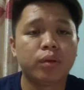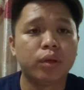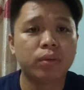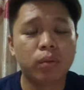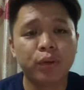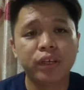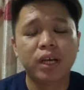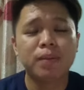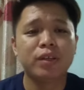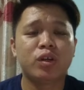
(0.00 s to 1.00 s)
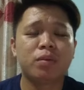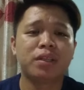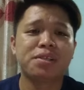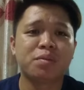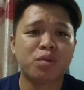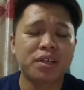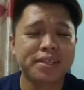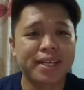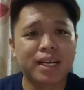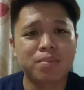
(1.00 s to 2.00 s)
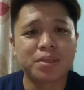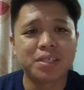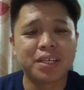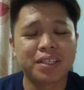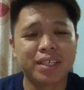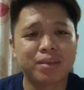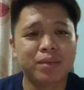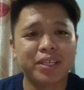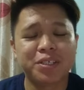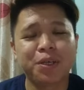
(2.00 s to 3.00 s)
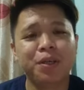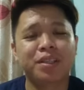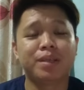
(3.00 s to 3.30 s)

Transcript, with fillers: Saudara Bapak yang amat dihormati semua, salam sejahtera Malaysia.